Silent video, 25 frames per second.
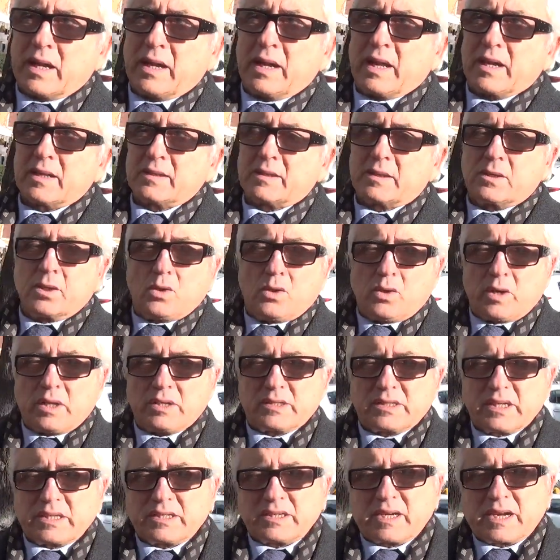narrazione
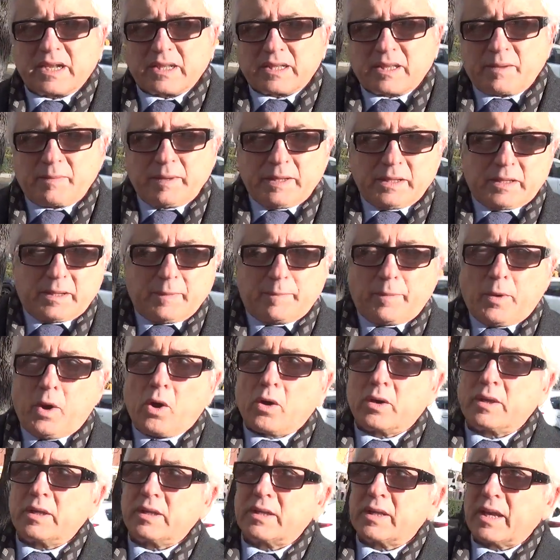esageratamente
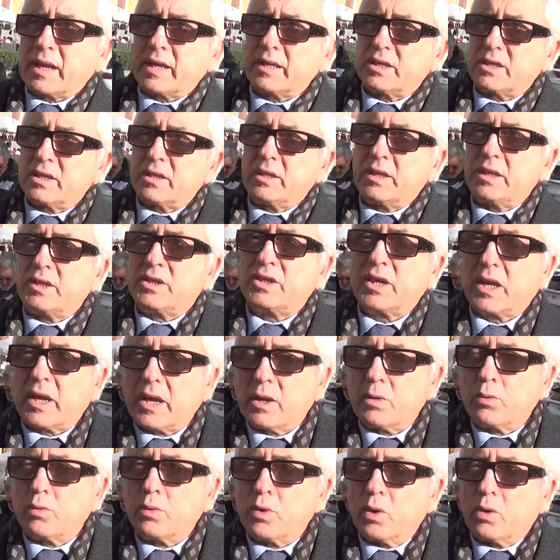ipocrita che ci dice
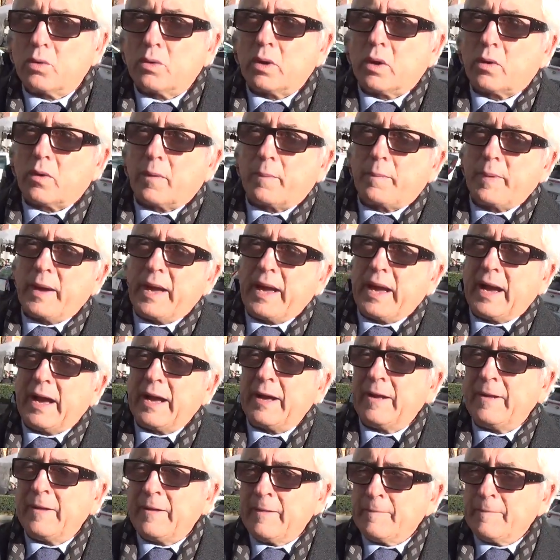che l'Unione Europea